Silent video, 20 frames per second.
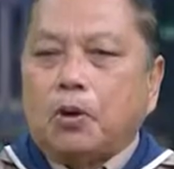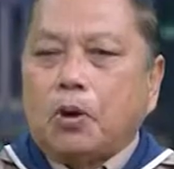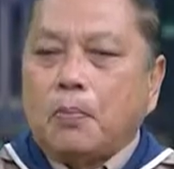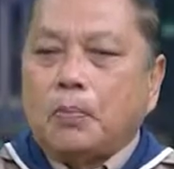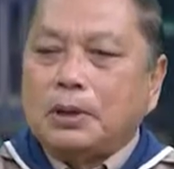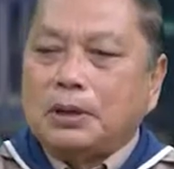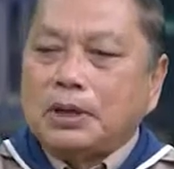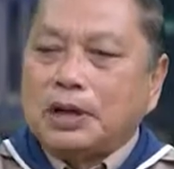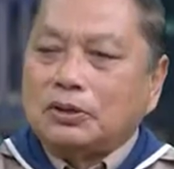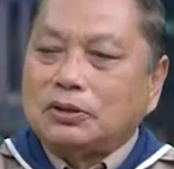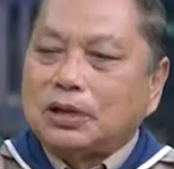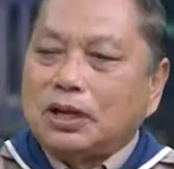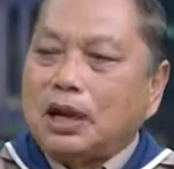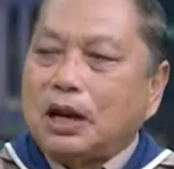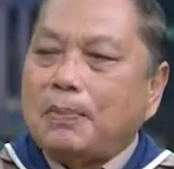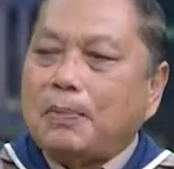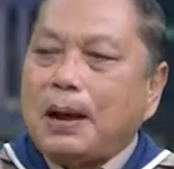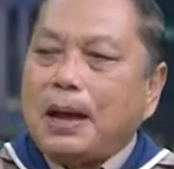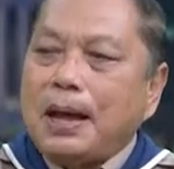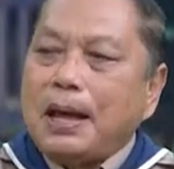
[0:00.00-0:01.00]
กรมบรรเทาสาธาร
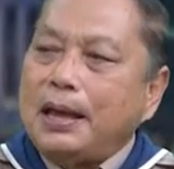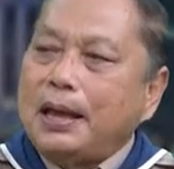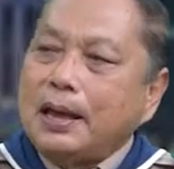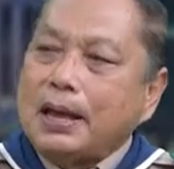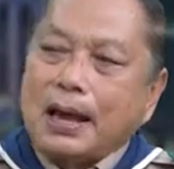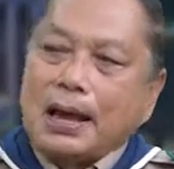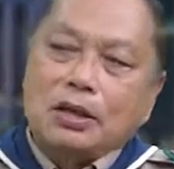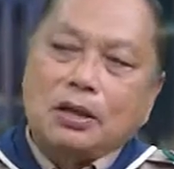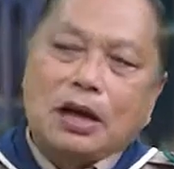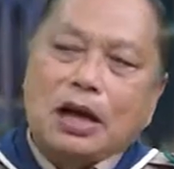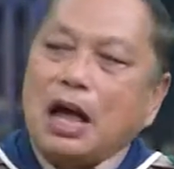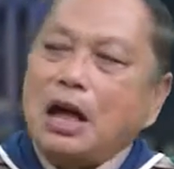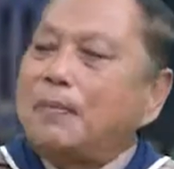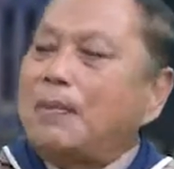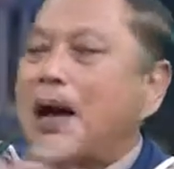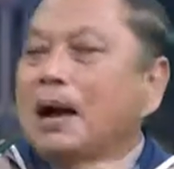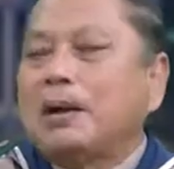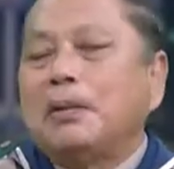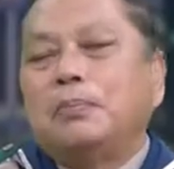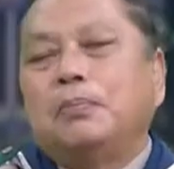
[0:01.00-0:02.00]
ณภัย ใครตะใคร
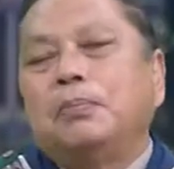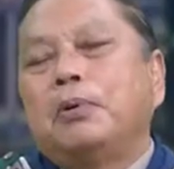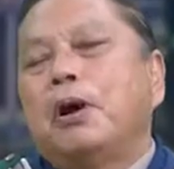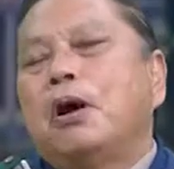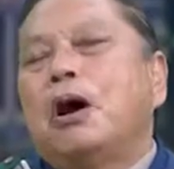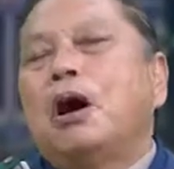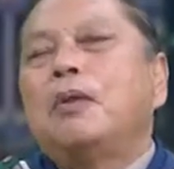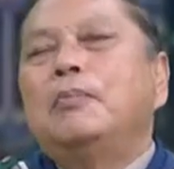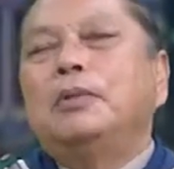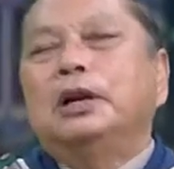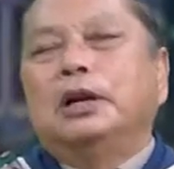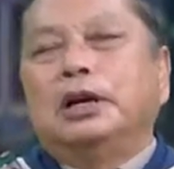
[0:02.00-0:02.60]
มากันพร้อม